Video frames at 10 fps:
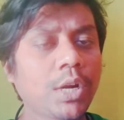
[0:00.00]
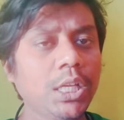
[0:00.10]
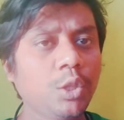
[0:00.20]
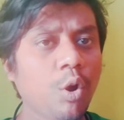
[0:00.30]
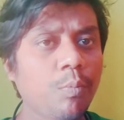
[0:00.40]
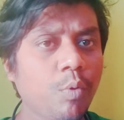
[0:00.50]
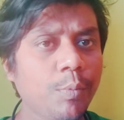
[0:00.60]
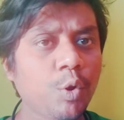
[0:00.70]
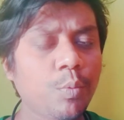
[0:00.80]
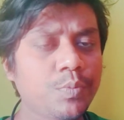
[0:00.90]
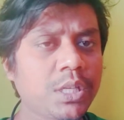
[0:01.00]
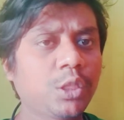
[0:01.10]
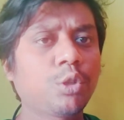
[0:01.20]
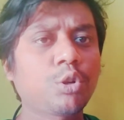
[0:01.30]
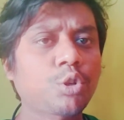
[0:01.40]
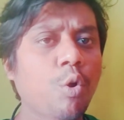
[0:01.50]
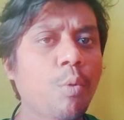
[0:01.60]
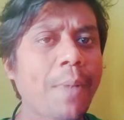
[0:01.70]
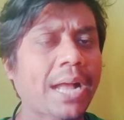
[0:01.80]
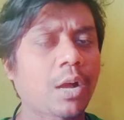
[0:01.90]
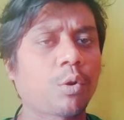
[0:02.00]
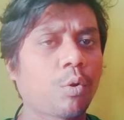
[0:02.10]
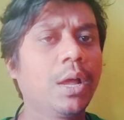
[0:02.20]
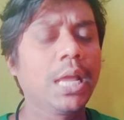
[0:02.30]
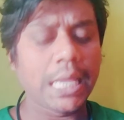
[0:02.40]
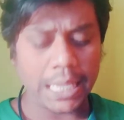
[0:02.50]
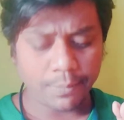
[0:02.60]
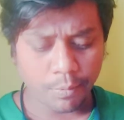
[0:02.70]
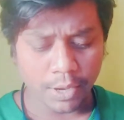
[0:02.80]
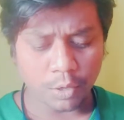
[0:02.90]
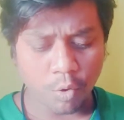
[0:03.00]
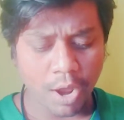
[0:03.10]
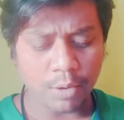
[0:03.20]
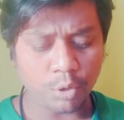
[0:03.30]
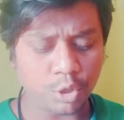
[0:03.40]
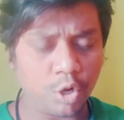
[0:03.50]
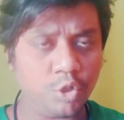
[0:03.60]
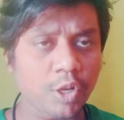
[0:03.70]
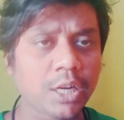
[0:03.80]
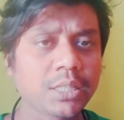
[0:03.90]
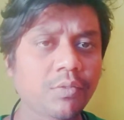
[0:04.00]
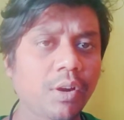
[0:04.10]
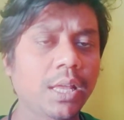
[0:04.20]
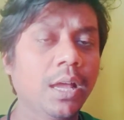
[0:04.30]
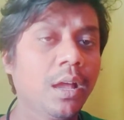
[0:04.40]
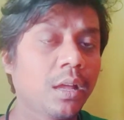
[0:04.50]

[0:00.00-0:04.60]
গঠিত ভূমিরূপ চিত্র সহ ব্যাখ্যা করো হিমবয়ের ক্ষয় ও সঞ্চয়কার্যের ফলে